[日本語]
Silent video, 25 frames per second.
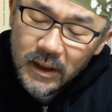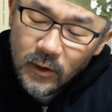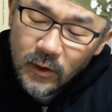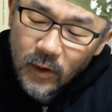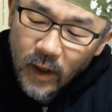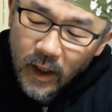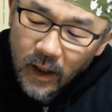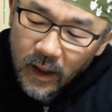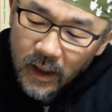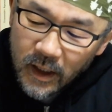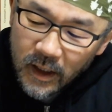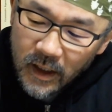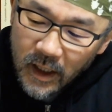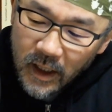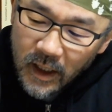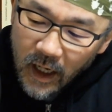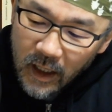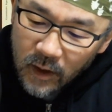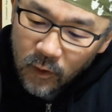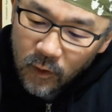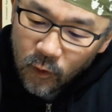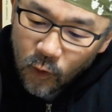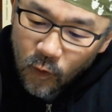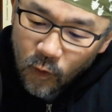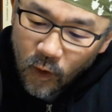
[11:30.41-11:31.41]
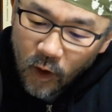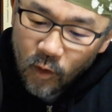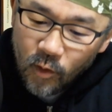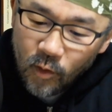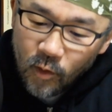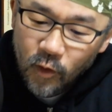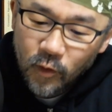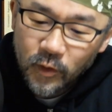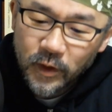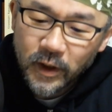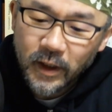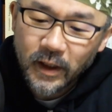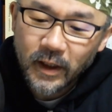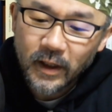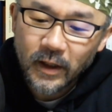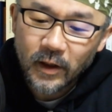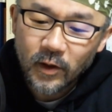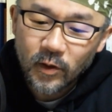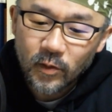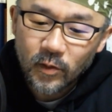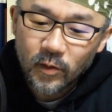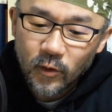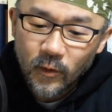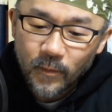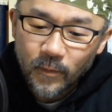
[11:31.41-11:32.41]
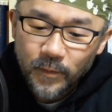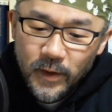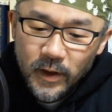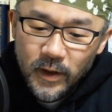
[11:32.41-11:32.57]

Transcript: の中にあるとは思うんだけれども、